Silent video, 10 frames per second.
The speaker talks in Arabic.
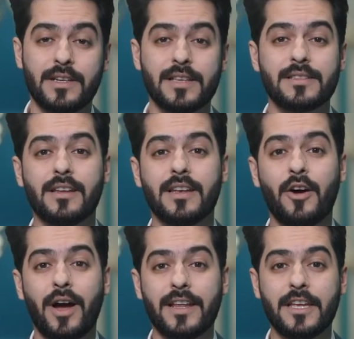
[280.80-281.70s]
الله صلى
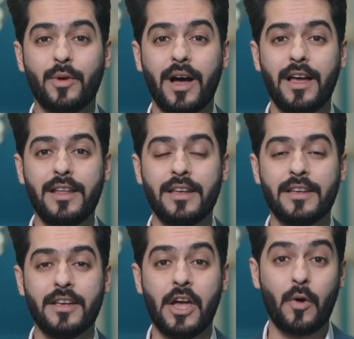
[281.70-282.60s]
الله عليه وآله
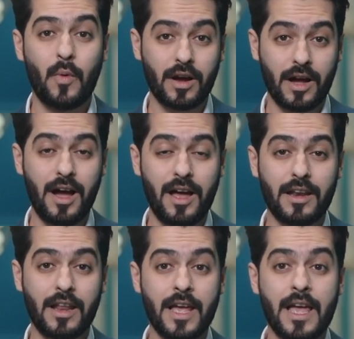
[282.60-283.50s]

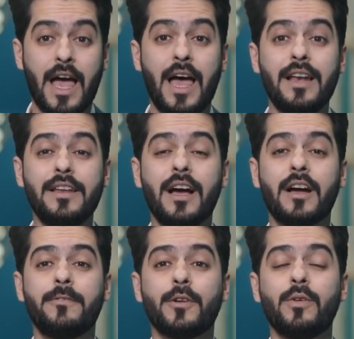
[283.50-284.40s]
وقال هل
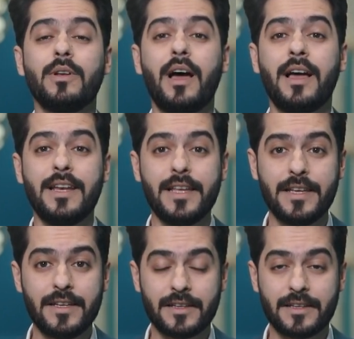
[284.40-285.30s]
يغفر الله
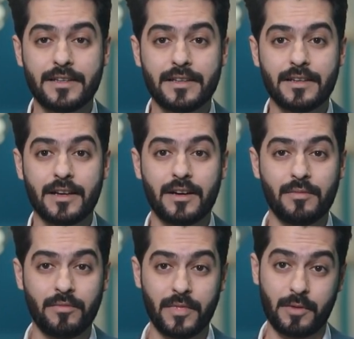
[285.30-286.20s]
لي
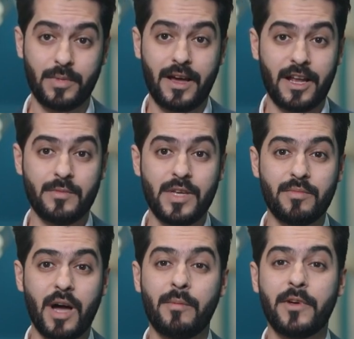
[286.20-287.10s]
رب العالمين
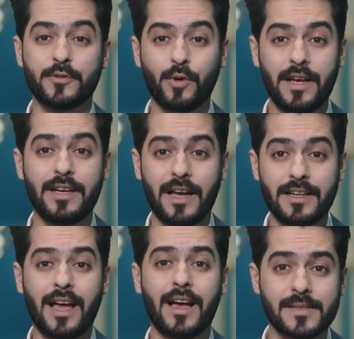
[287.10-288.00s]
باب مفتوح إلي أن
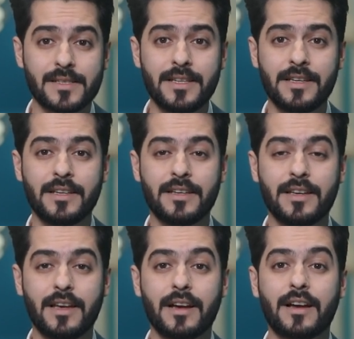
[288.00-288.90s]
العاصي
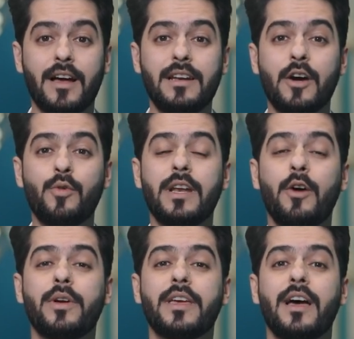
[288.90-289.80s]
قال له
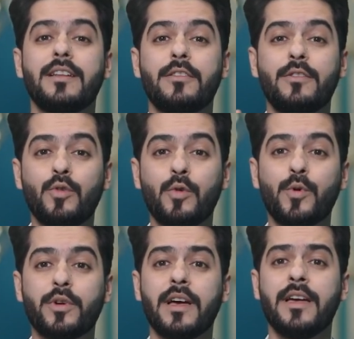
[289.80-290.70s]
لو كانت
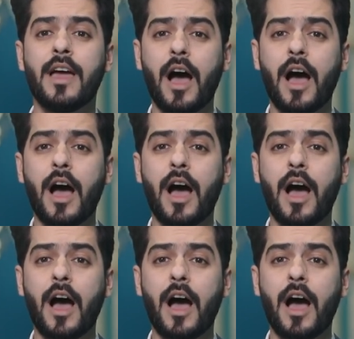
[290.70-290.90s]
ذنوبك